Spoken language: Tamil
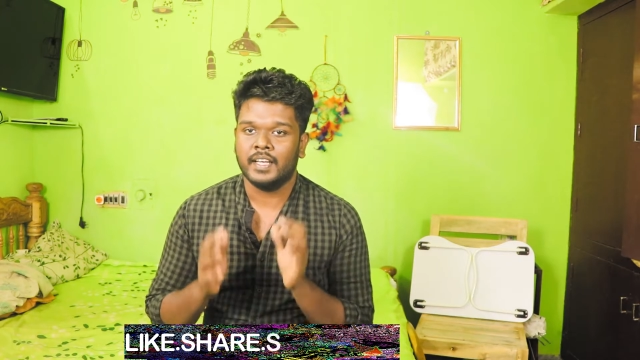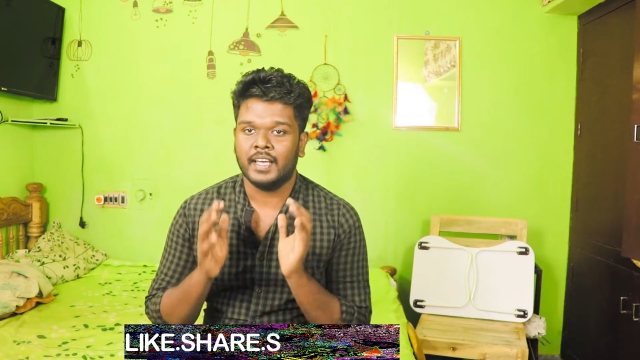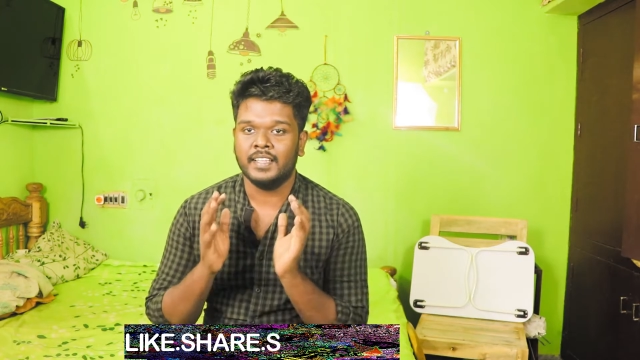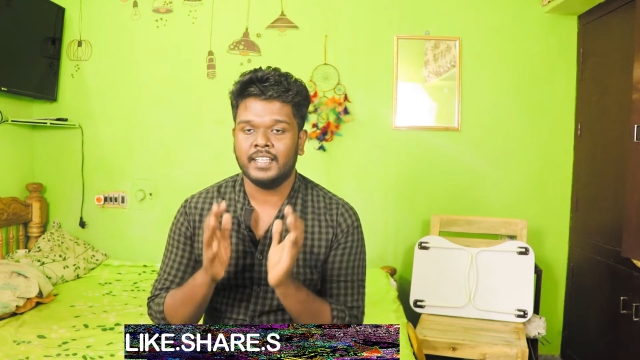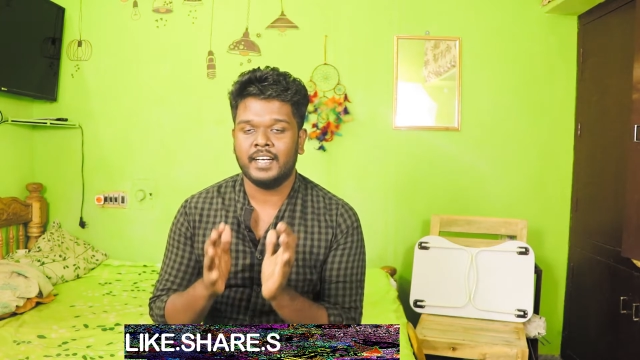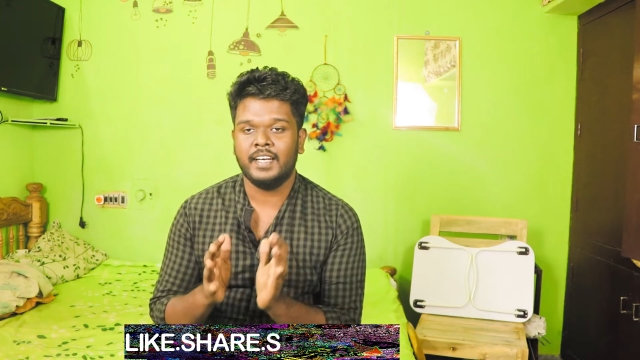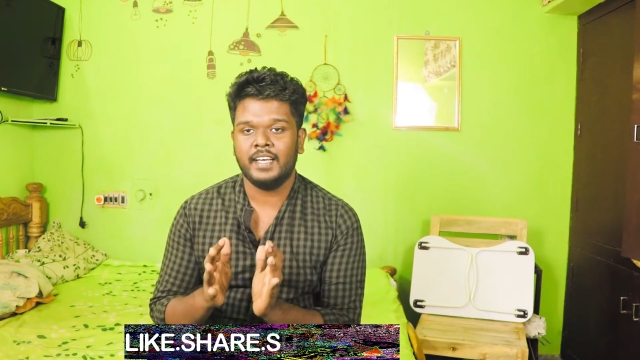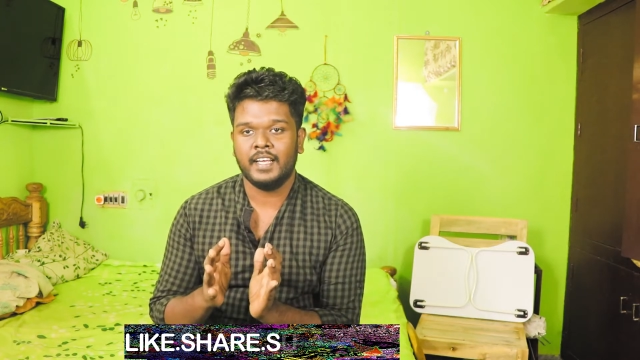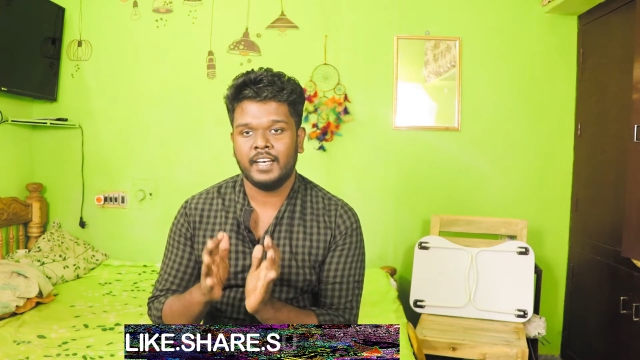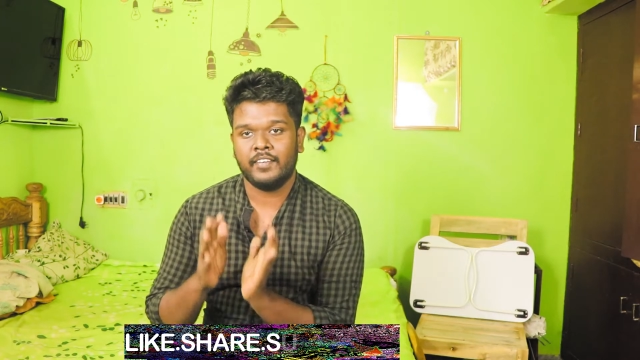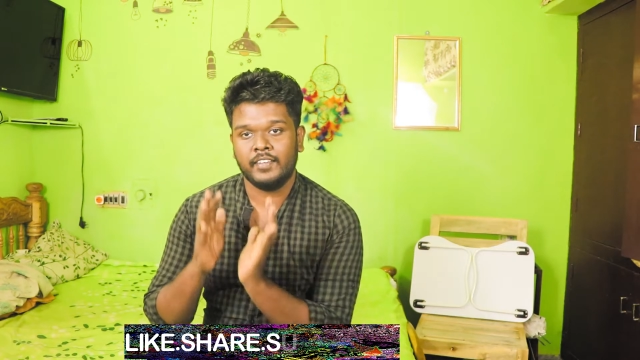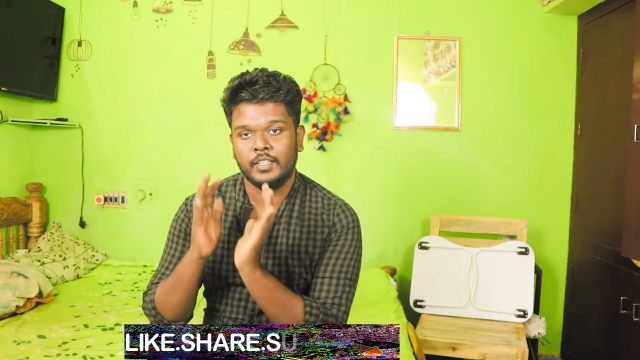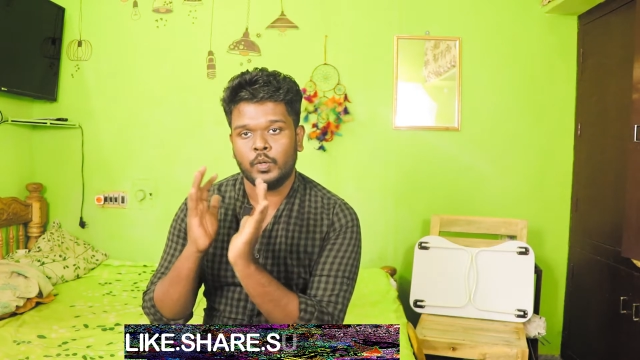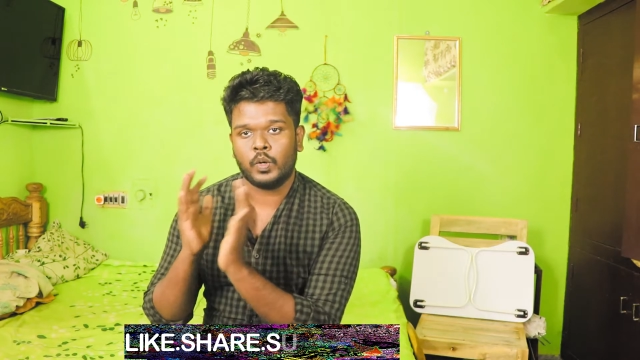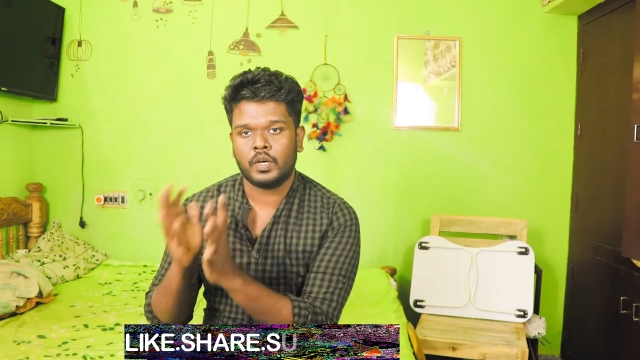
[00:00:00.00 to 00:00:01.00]
எந்த டிஎன்ஏ
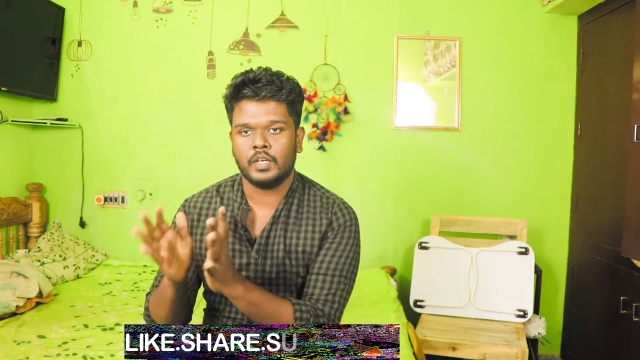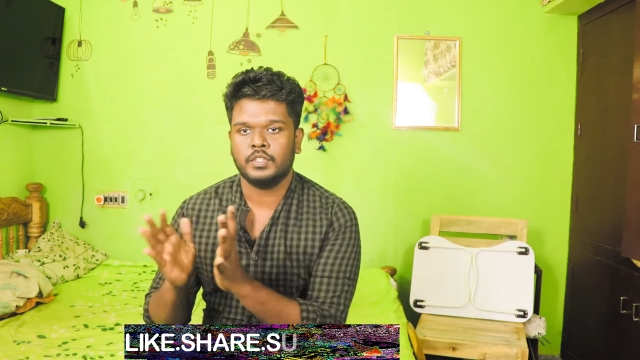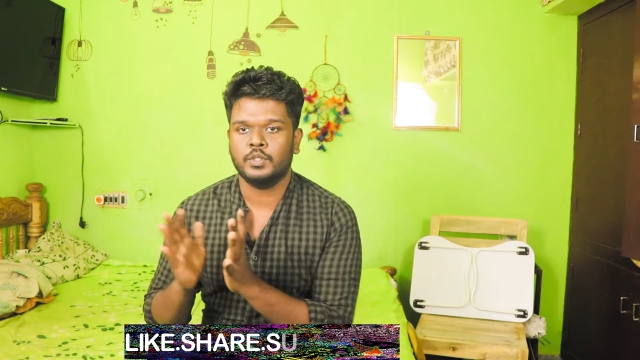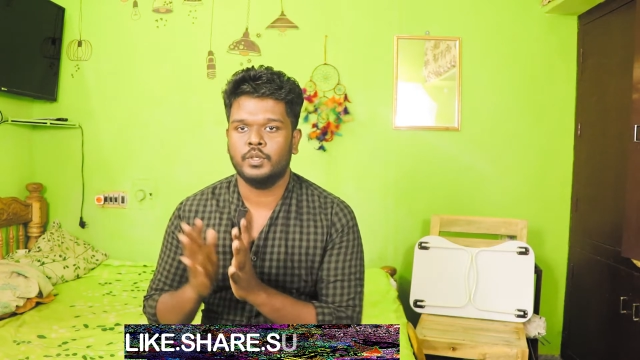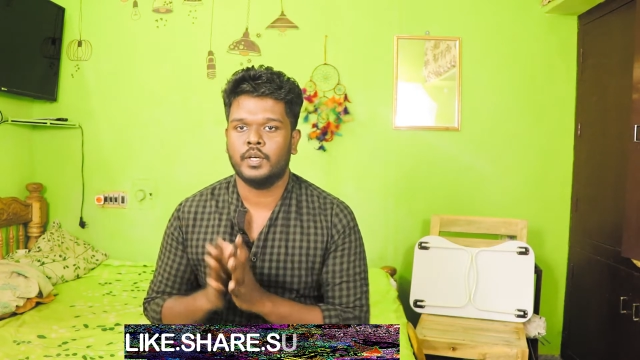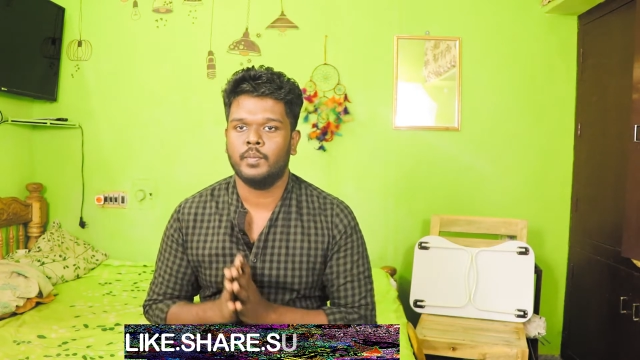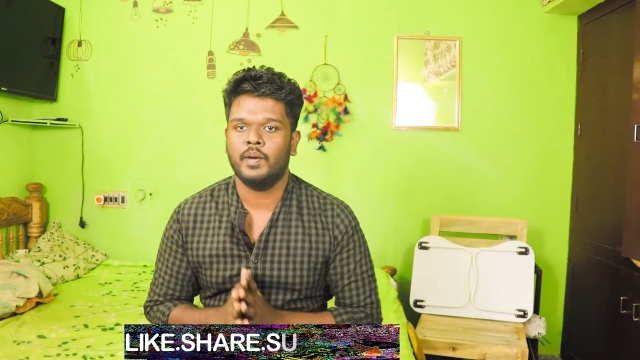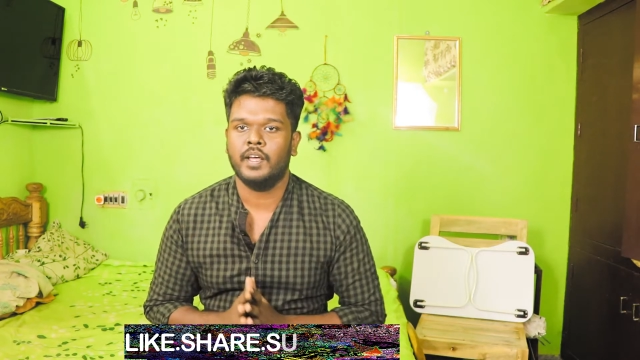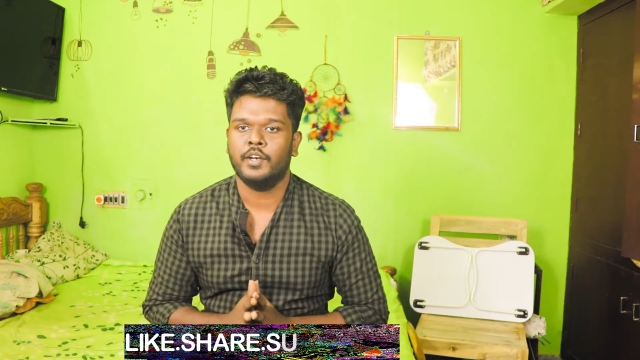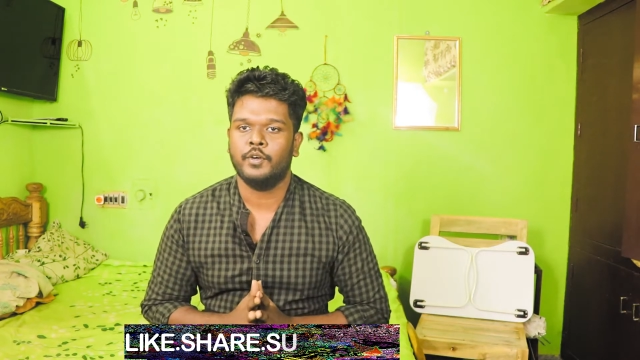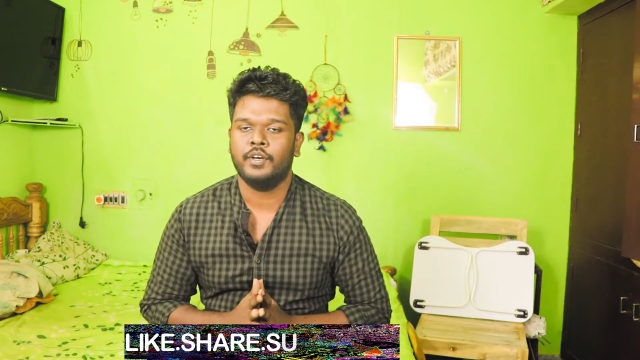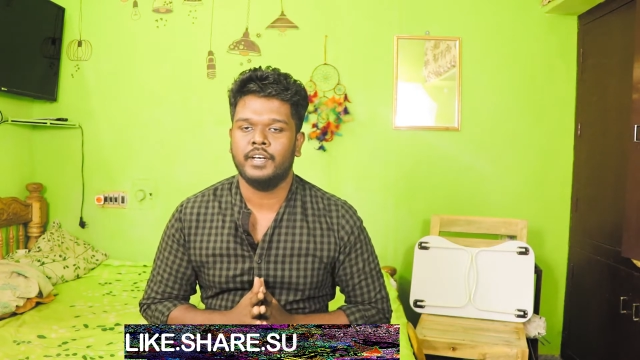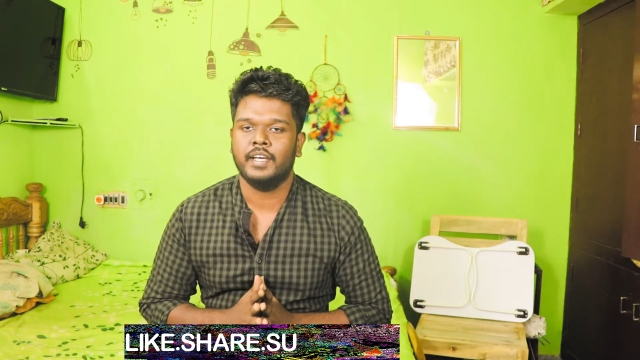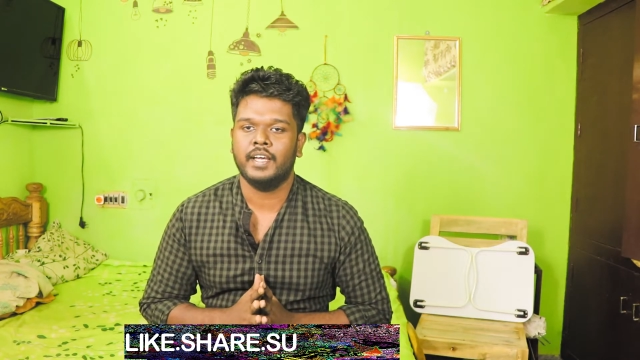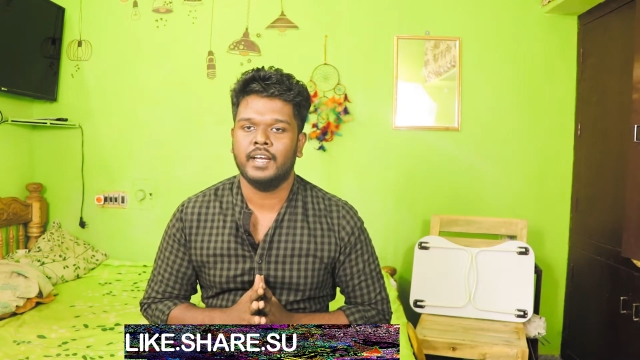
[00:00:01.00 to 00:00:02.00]
வந்து உங்களுக்கு சூட்டபிளான
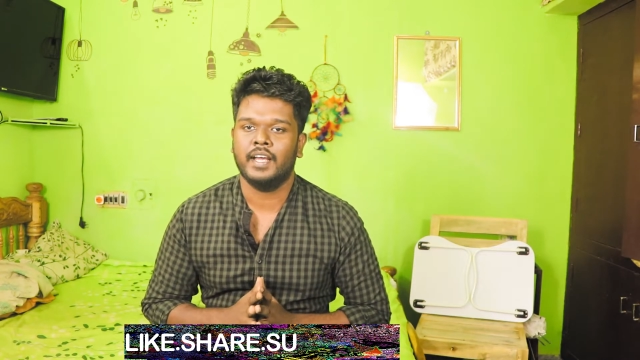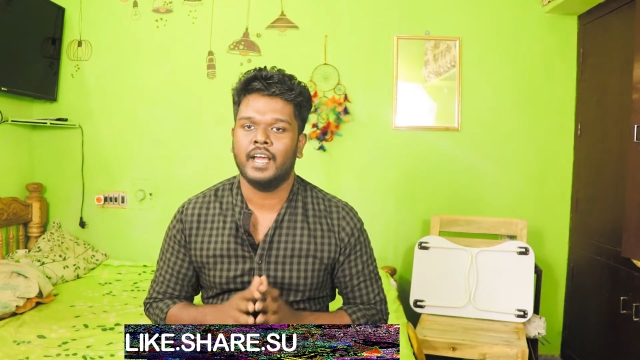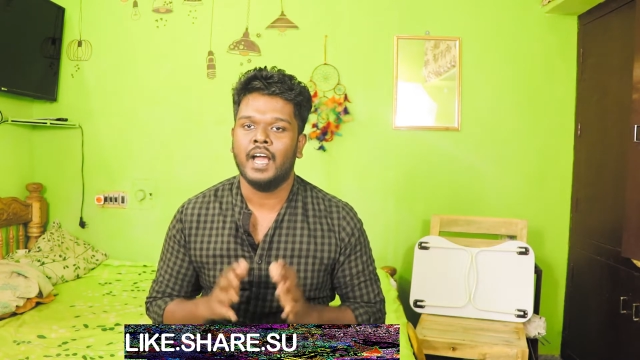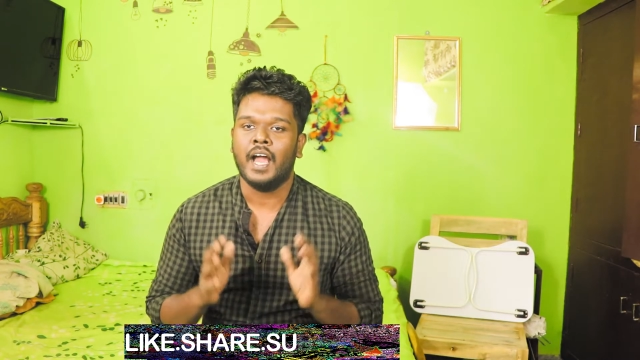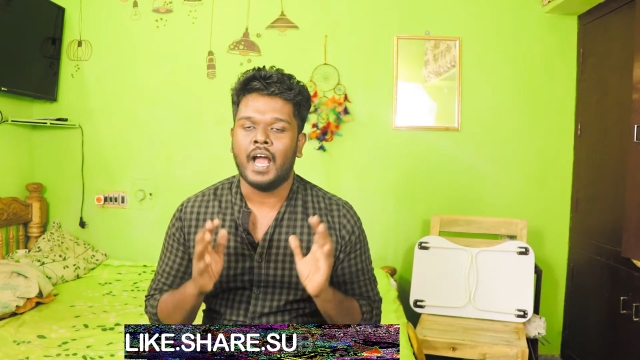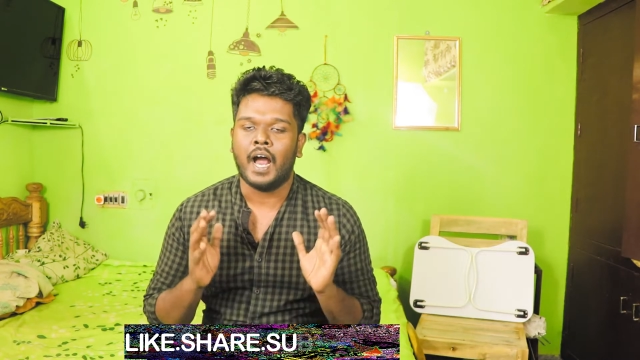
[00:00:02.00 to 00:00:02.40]
ஒரு டிஎன்ஏ